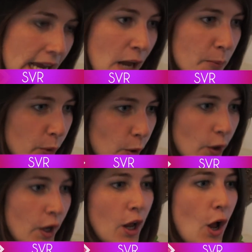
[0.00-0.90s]
à la peau,
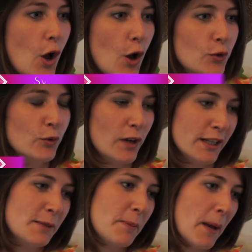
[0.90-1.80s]
donc voilà,
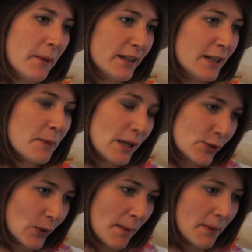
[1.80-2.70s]
qui permet d'être belle
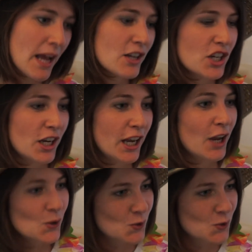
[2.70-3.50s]
sur la plage et, en